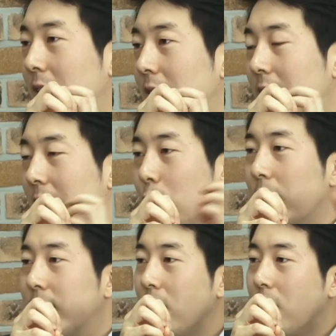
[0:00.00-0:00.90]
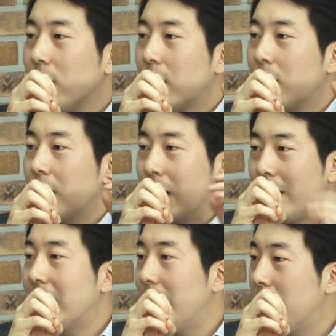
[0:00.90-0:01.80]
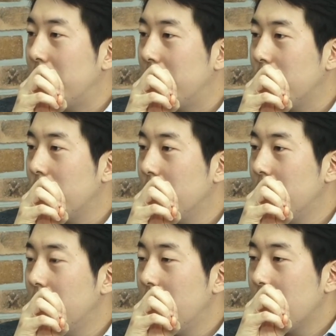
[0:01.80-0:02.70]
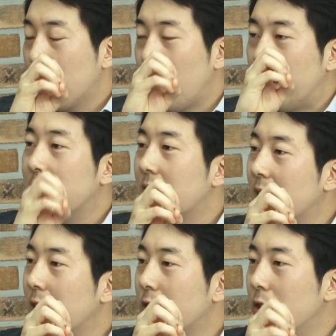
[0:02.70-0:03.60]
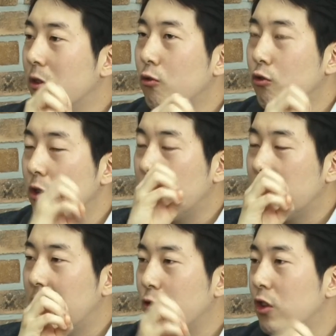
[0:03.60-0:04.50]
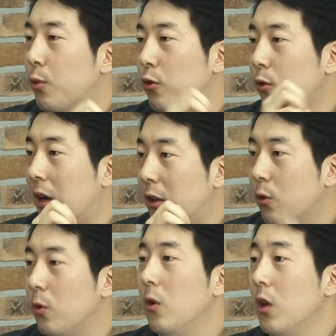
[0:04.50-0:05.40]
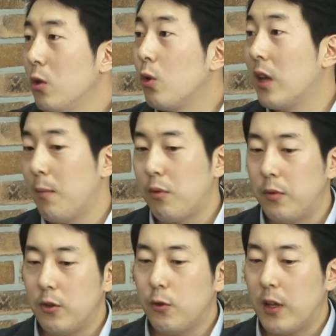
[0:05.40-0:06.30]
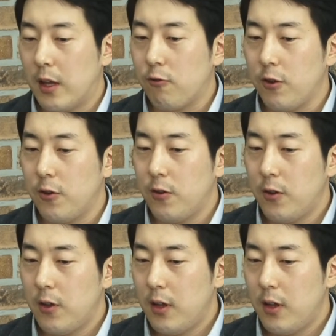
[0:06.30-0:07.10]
음. 기존에 쓰던 컨테이너는 그냥 삭제해버리면 되고요. 아, 네. 그러니까 굉장히 어떤 운영이나 유지보수 관리도 용이한 부분들도 있겠고요. 음.